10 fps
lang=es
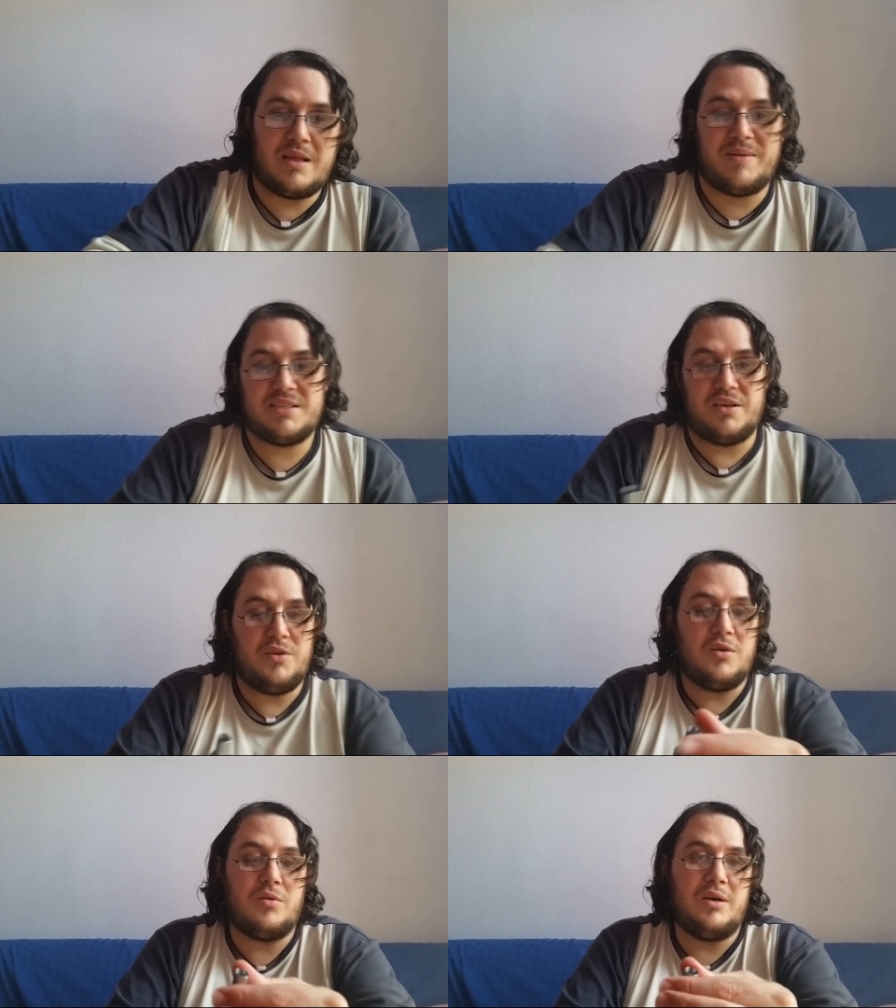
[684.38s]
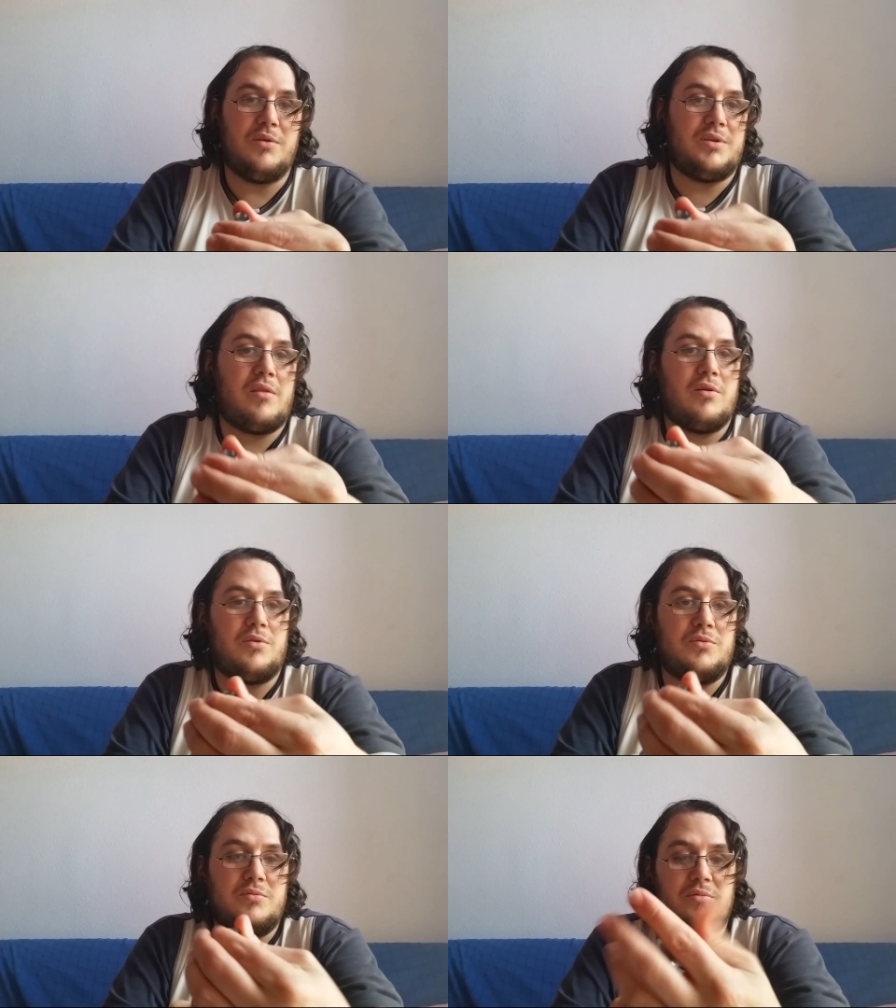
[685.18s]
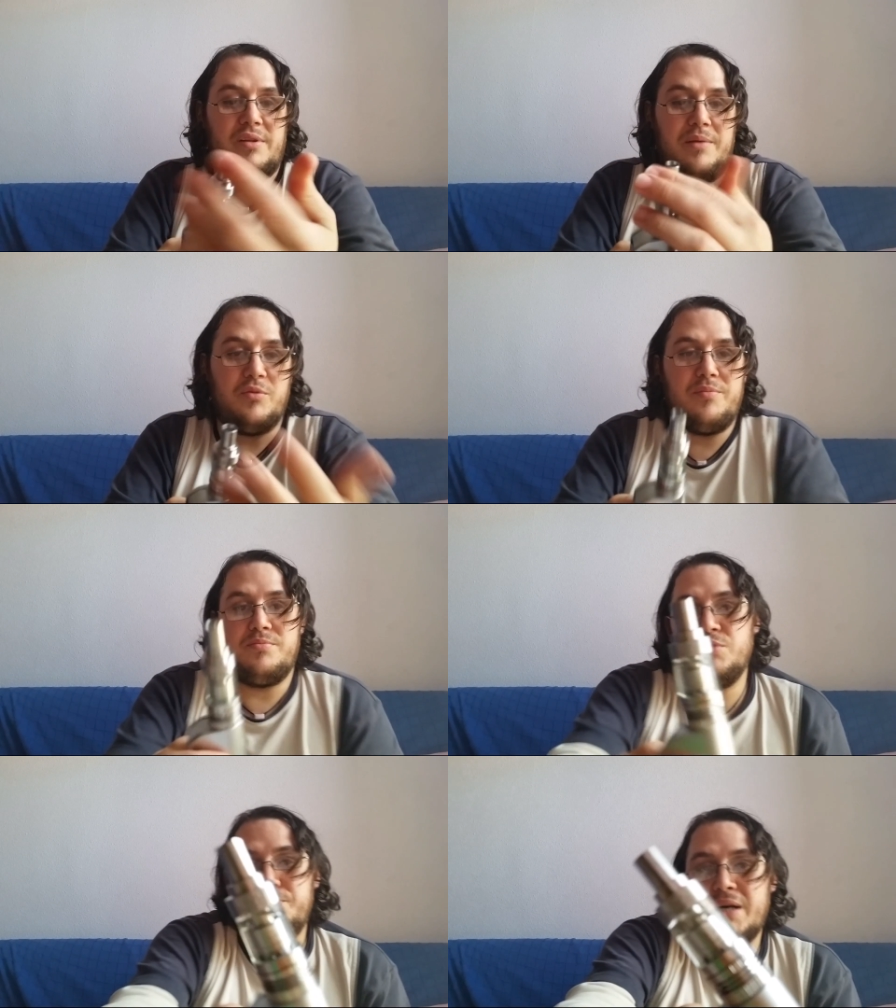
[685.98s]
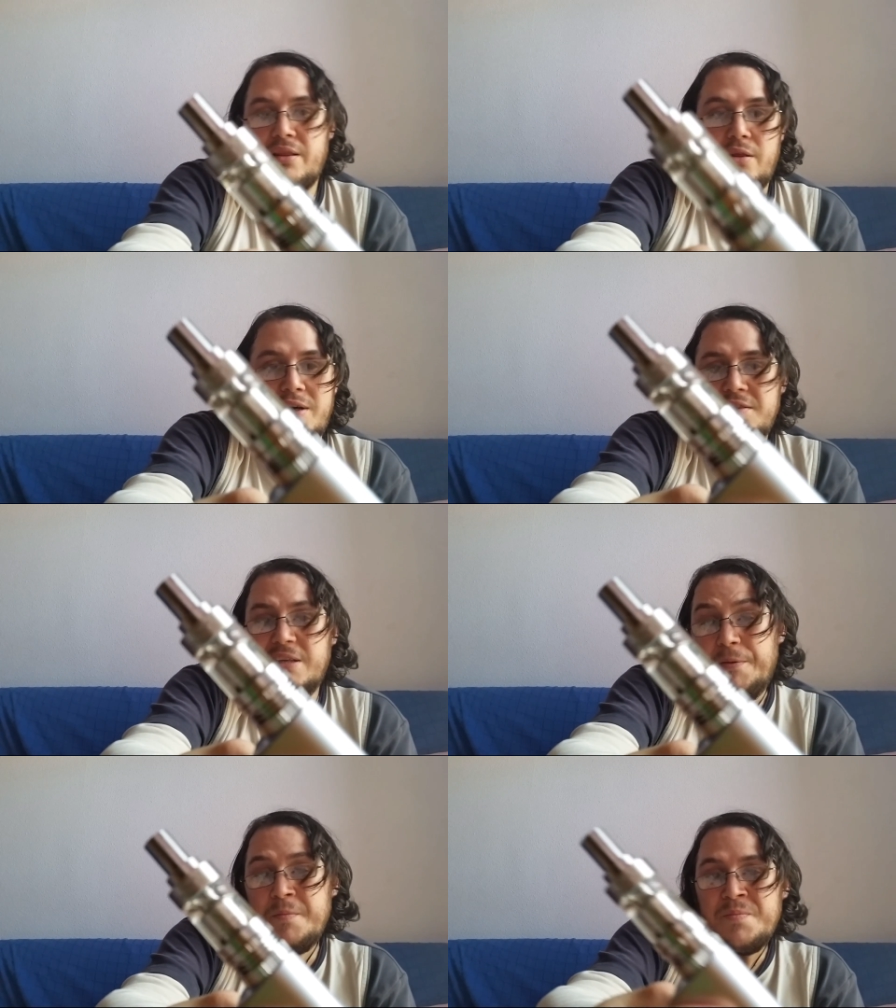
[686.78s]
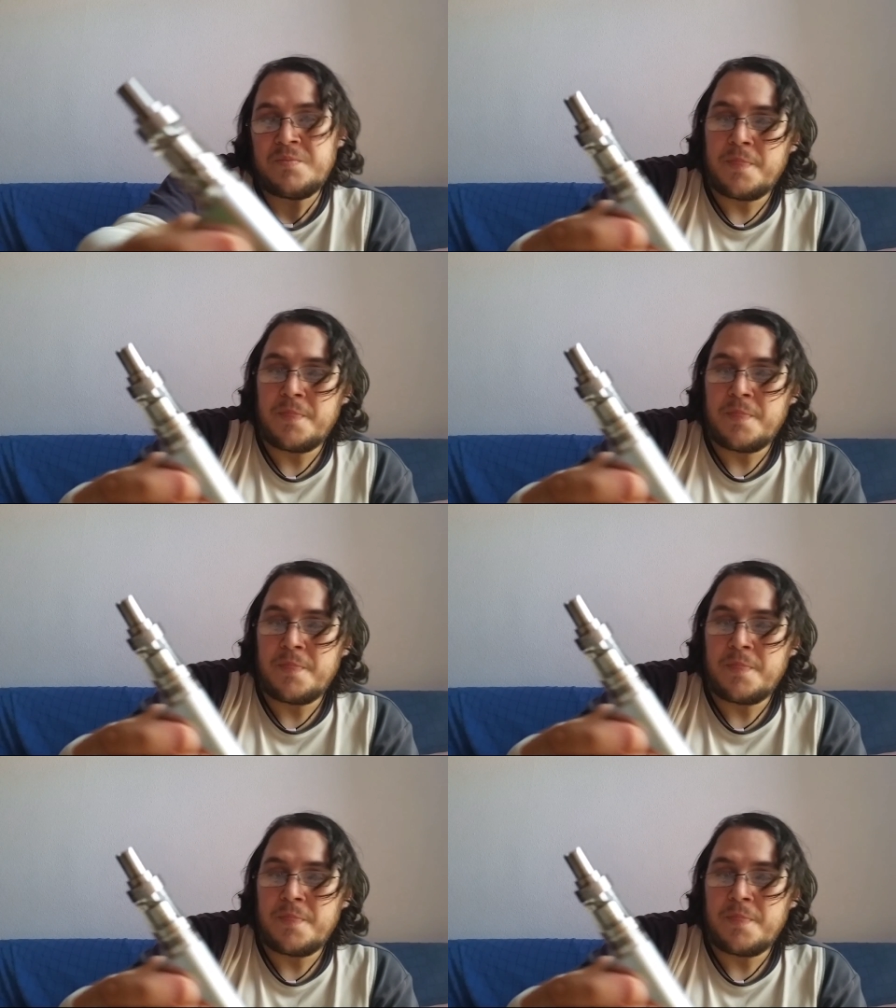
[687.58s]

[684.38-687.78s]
Además que yo el Goblin lo utilizo con un Dream muy, muy parecido a este.